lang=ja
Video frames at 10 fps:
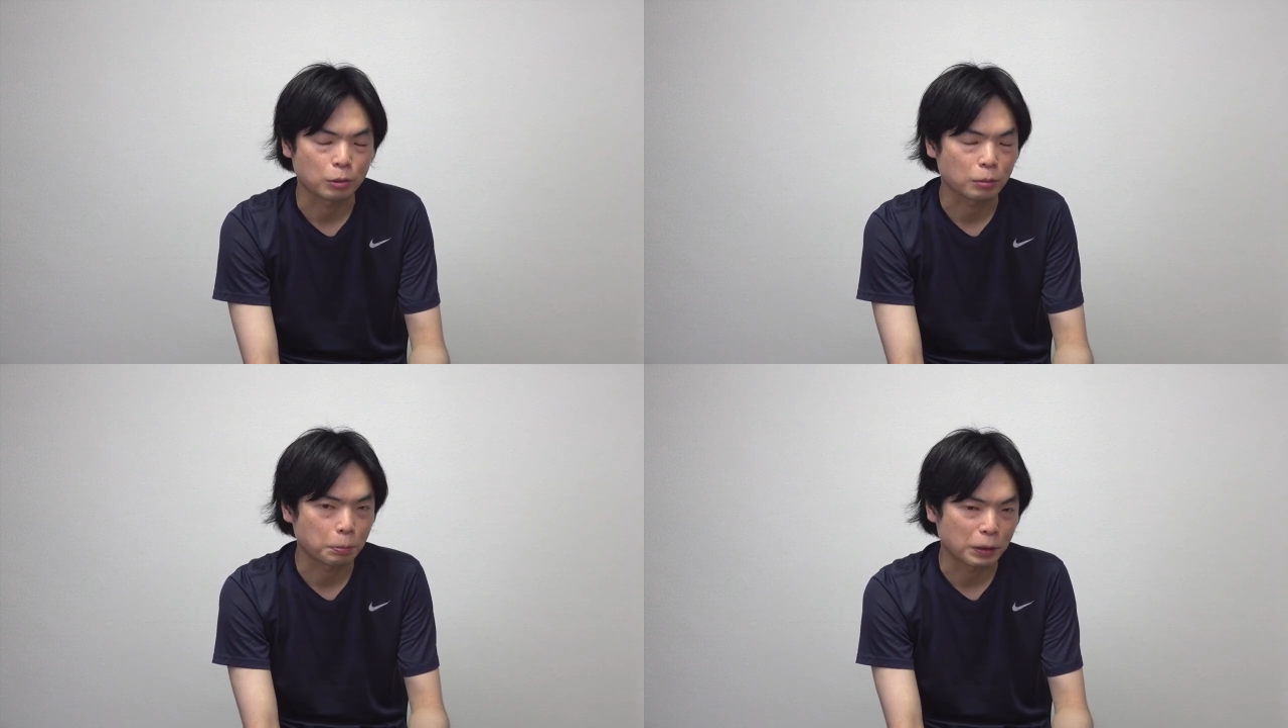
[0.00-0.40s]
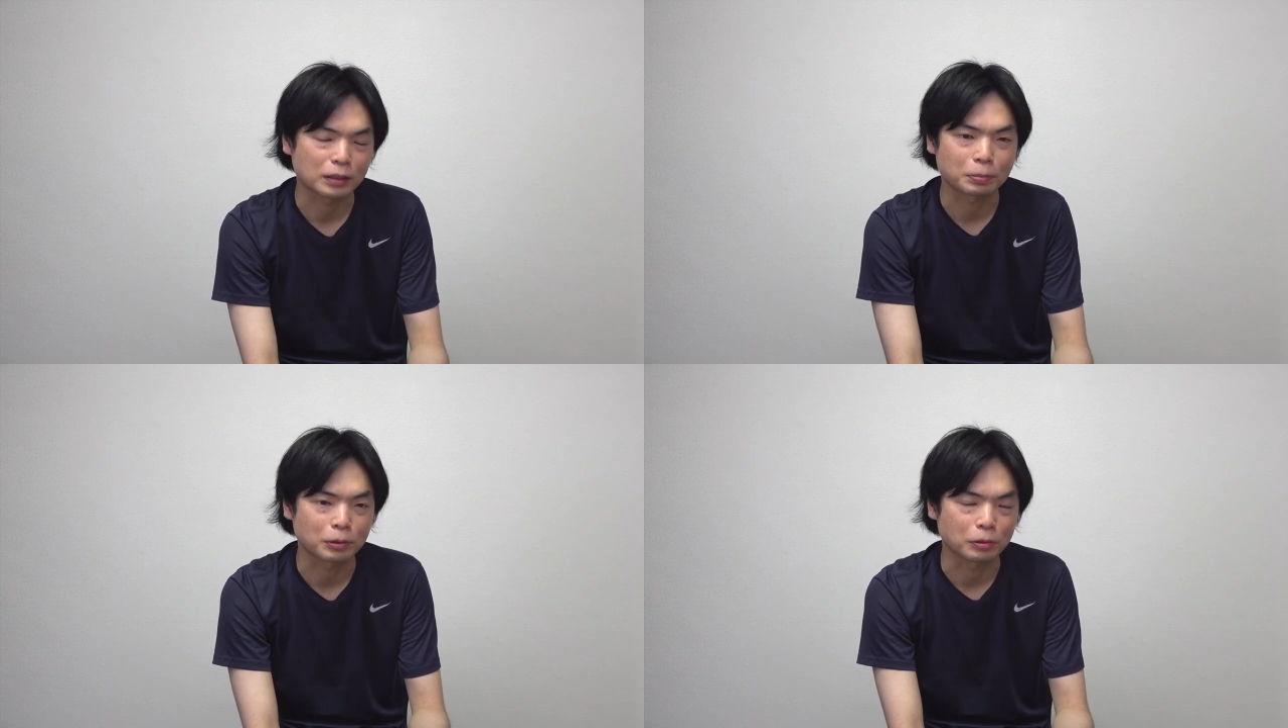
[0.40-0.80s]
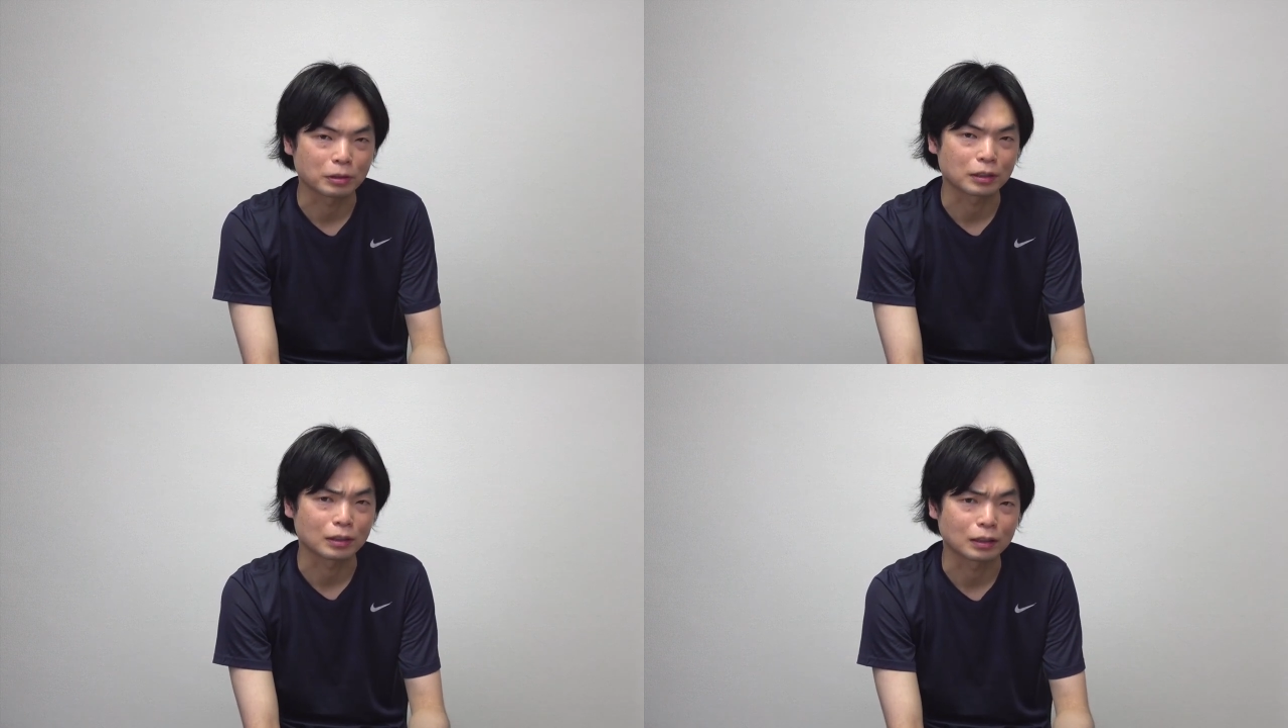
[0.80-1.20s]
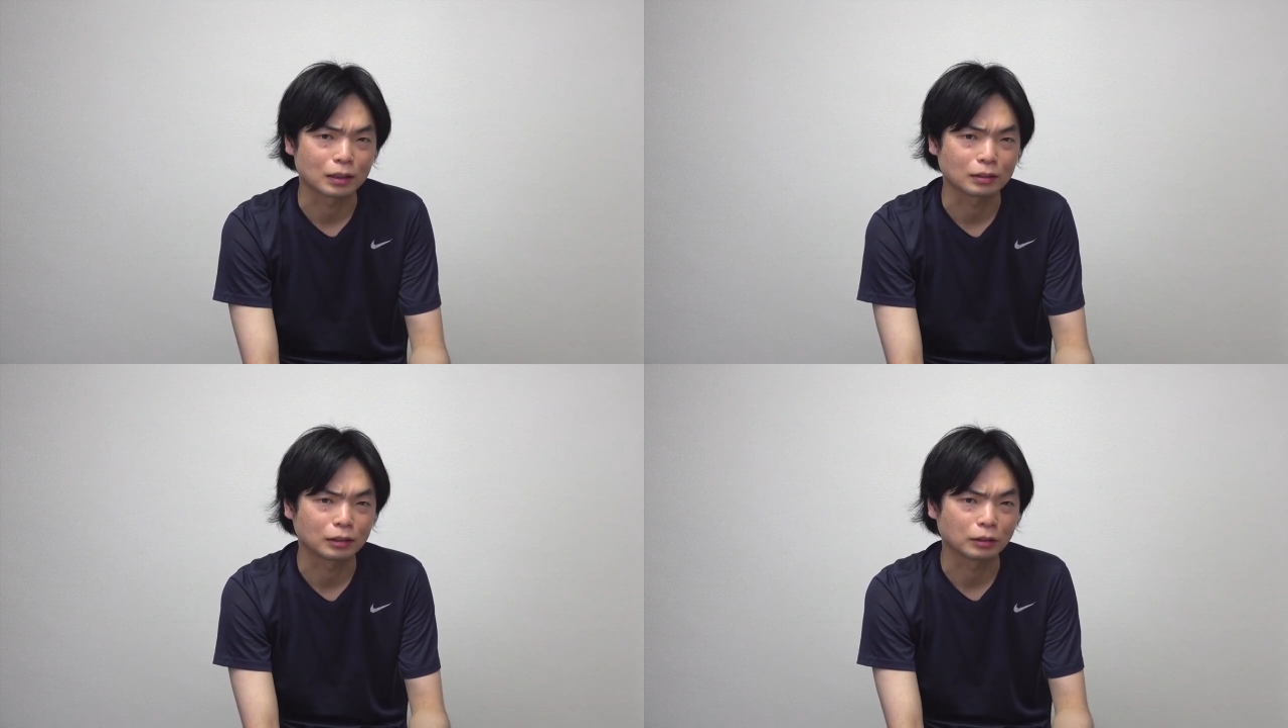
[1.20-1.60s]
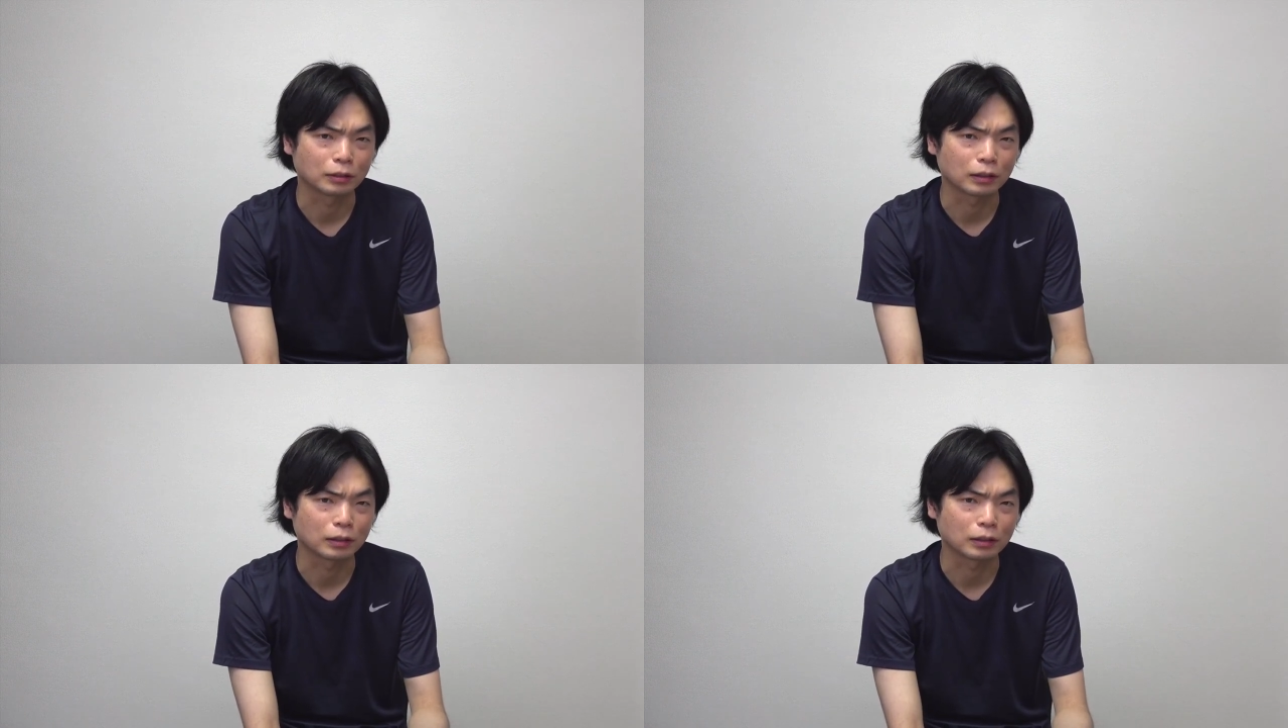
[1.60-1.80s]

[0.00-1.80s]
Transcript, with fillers: これもパスポートを忘れたんですよ。